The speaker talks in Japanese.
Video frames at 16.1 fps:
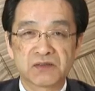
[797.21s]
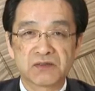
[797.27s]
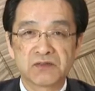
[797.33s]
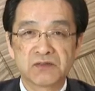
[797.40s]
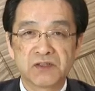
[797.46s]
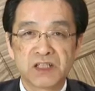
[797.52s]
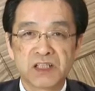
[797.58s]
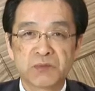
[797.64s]

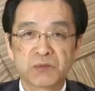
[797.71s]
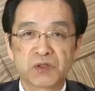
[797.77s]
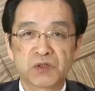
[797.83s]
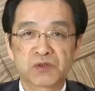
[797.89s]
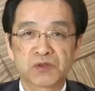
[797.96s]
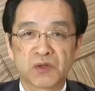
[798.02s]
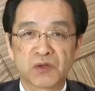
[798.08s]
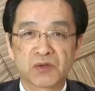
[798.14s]
運営事務
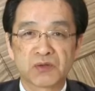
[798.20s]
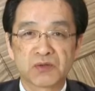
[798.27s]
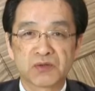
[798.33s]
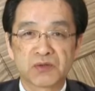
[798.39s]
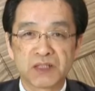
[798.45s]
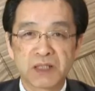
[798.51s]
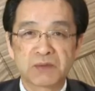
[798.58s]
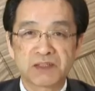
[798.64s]
局の
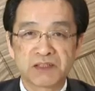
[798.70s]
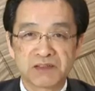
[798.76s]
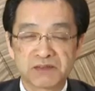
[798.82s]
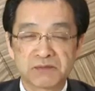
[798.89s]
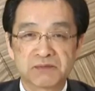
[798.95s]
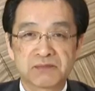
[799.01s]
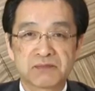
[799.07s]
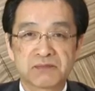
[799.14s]
栗山で
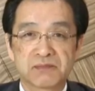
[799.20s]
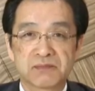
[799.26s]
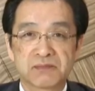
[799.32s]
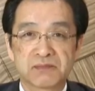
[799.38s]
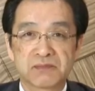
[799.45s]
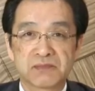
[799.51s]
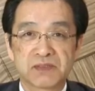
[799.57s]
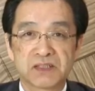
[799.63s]
す
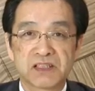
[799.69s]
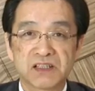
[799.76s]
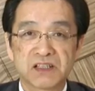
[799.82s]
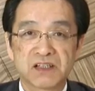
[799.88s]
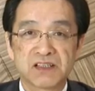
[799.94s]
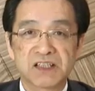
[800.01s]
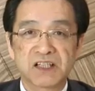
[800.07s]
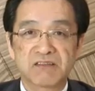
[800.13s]

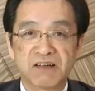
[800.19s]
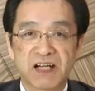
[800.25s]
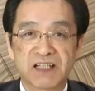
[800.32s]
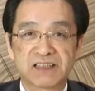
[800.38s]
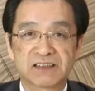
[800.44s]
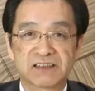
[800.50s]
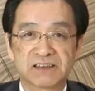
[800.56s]
チャンネルアジアは